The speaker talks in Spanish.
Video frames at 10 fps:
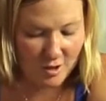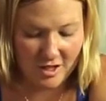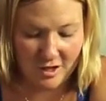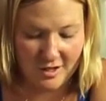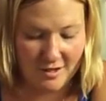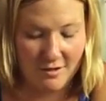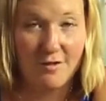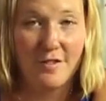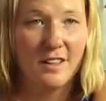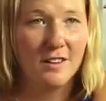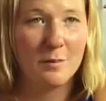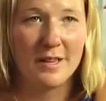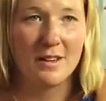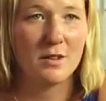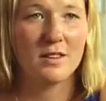Por lo general se
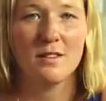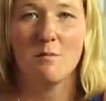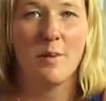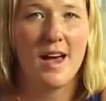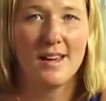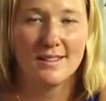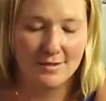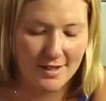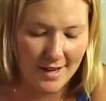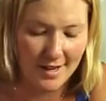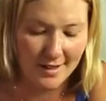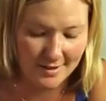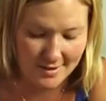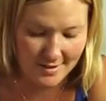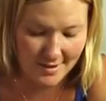llena el contenedor con bolsas de
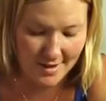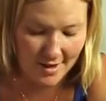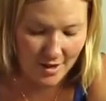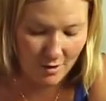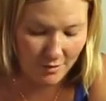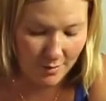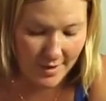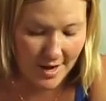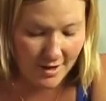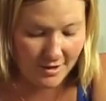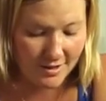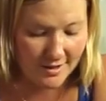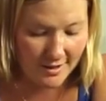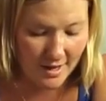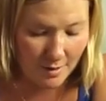esquejes y los dejamos ahí